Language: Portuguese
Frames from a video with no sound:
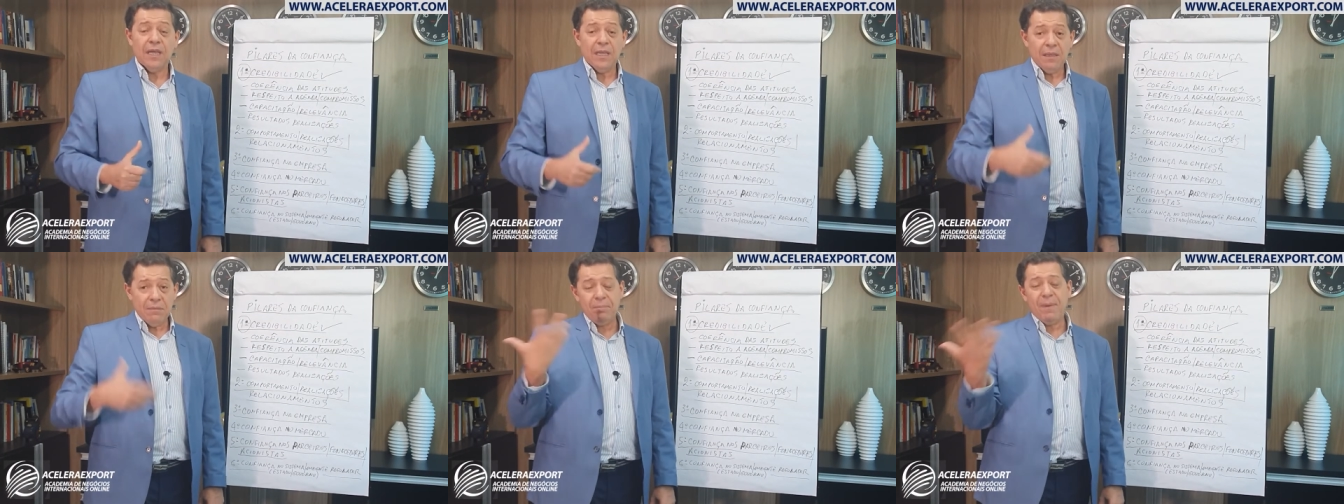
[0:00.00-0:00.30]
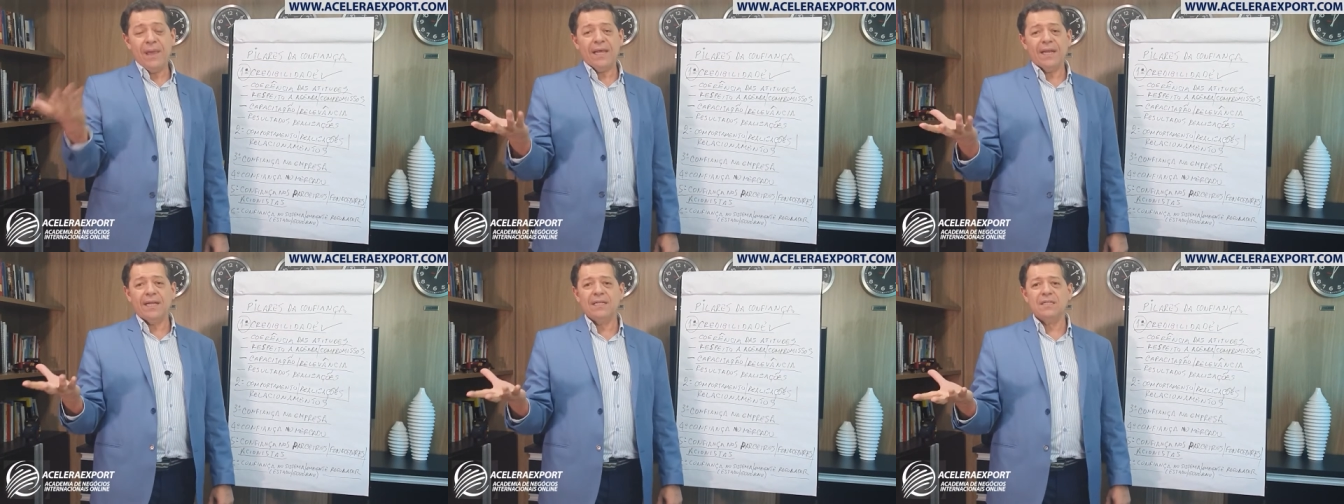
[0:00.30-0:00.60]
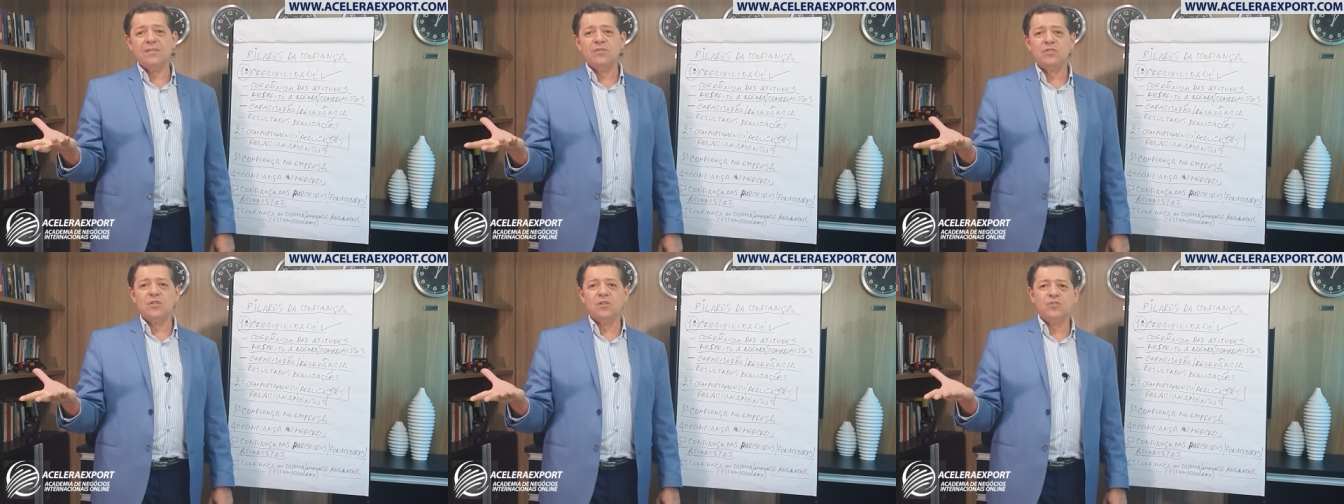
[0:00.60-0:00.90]
E
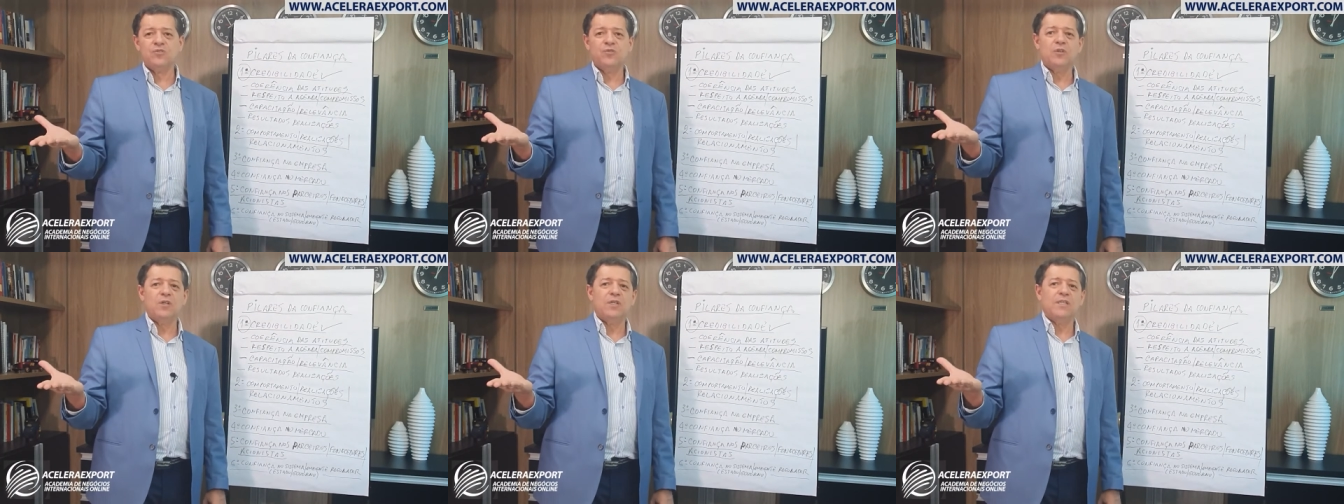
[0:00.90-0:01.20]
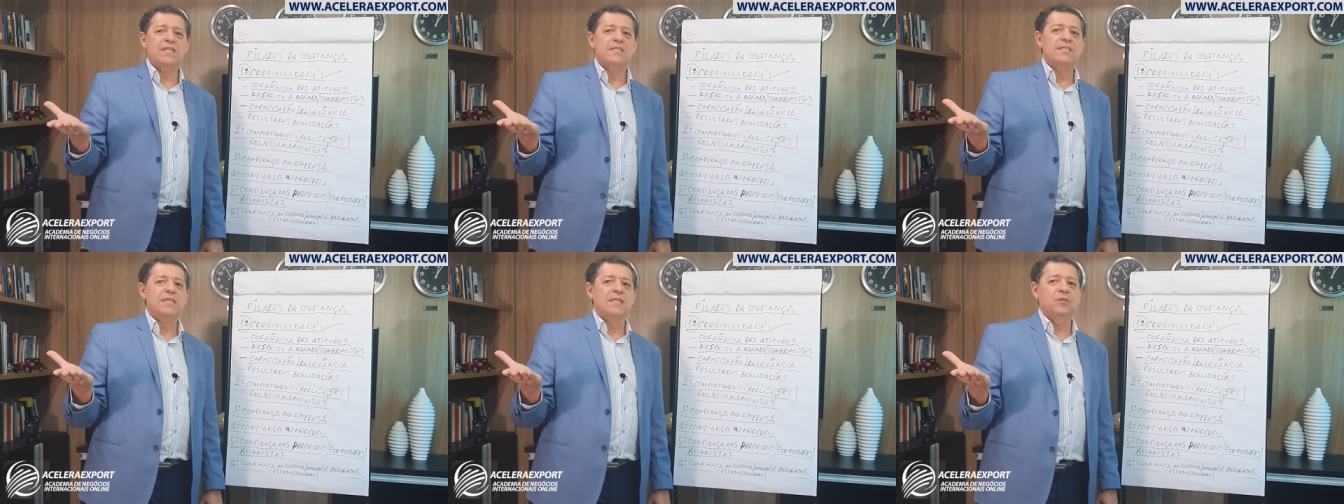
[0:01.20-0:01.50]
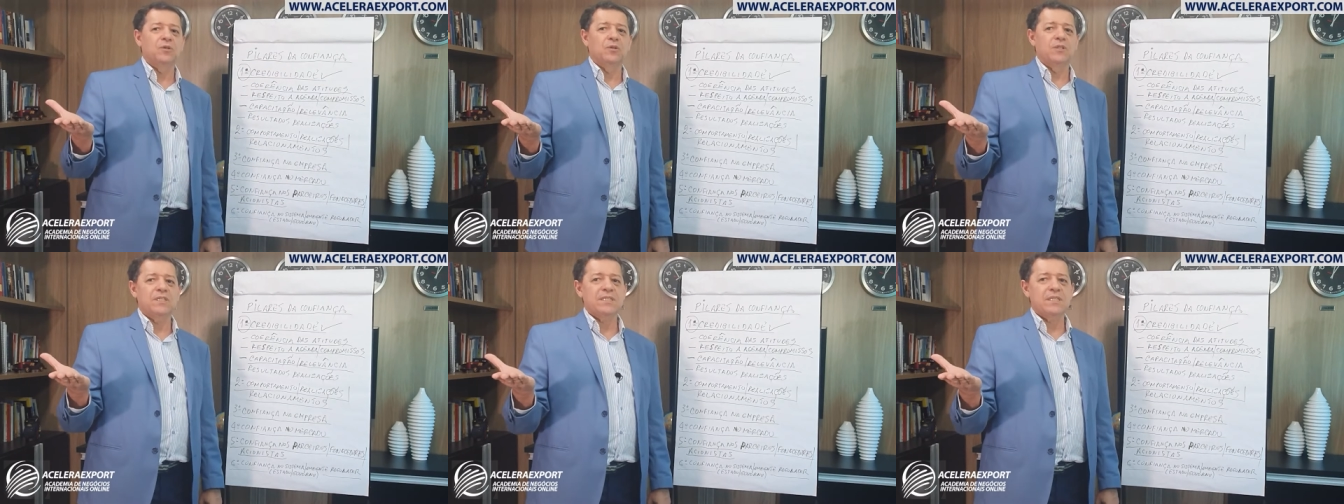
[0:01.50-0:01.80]
perante os seus
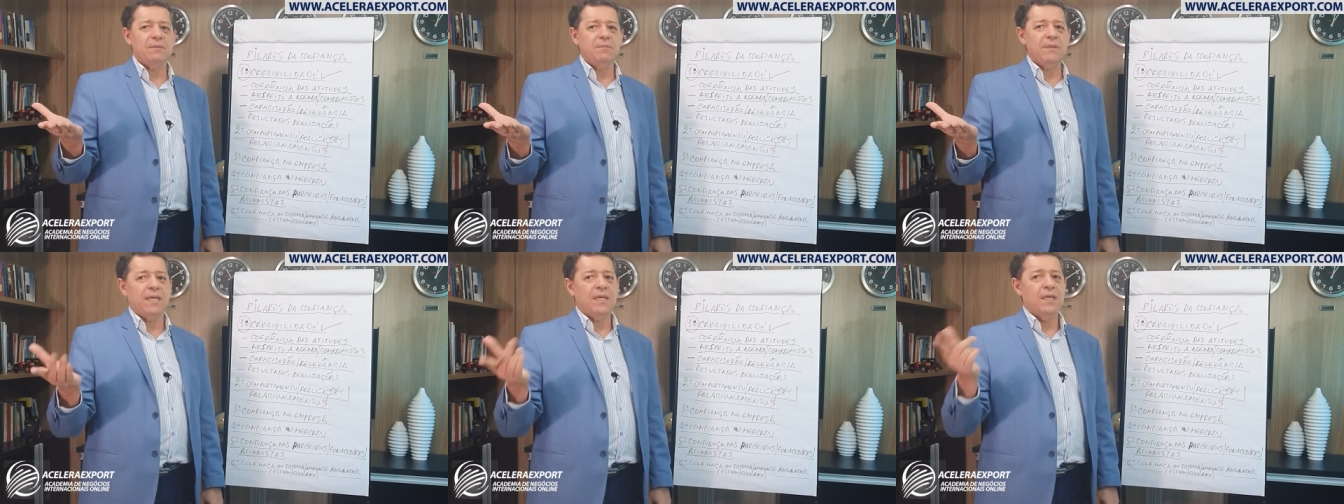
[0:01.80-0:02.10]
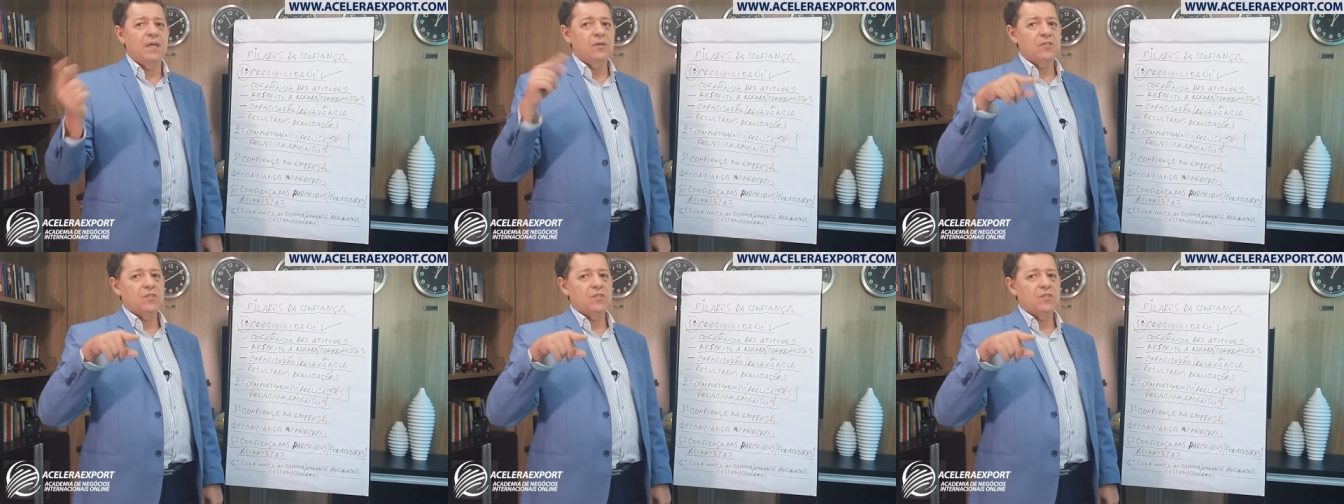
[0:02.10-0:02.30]
fornecedores também.